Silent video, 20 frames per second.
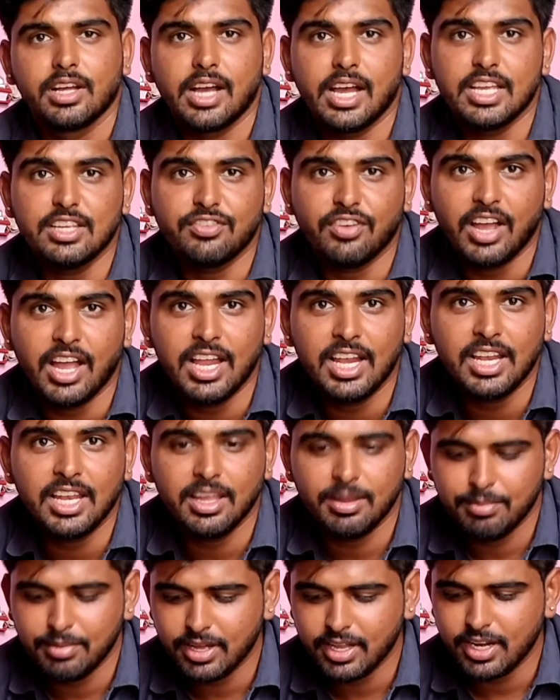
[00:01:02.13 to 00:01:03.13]
गाइस फाइनली
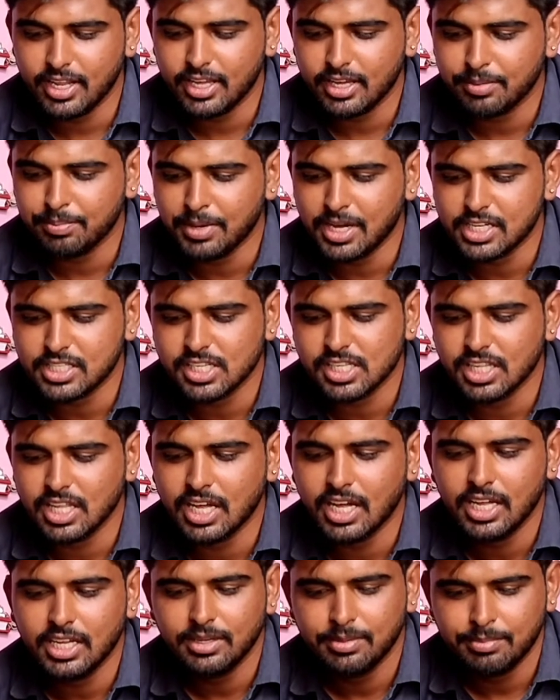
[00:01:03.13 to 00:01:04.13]
हमारा एक पार्सल
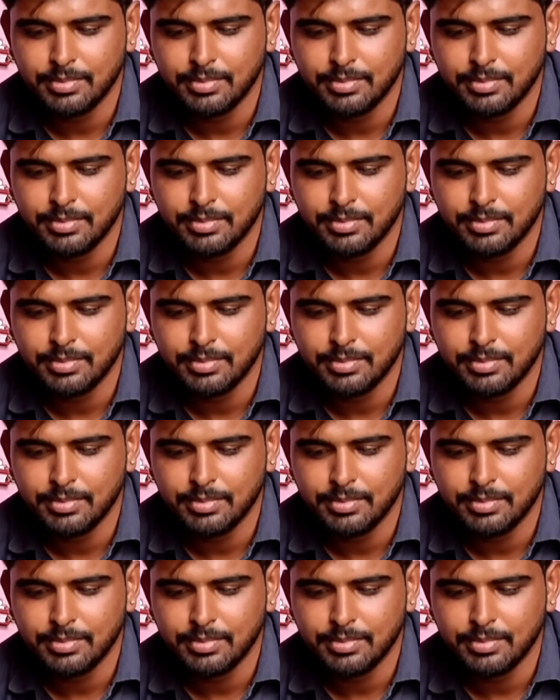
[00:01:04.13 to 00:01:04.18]
था